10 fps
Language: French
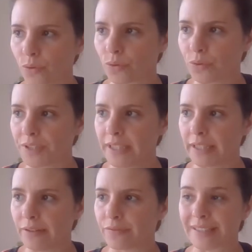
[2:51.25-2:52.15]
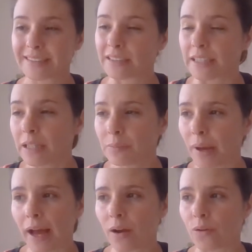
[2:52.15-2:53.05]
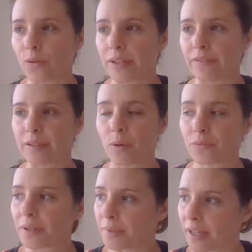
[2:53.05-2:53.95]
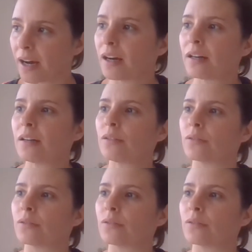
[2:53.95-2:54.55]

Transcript: Denis est fasciné par euh, les vêtements féminins,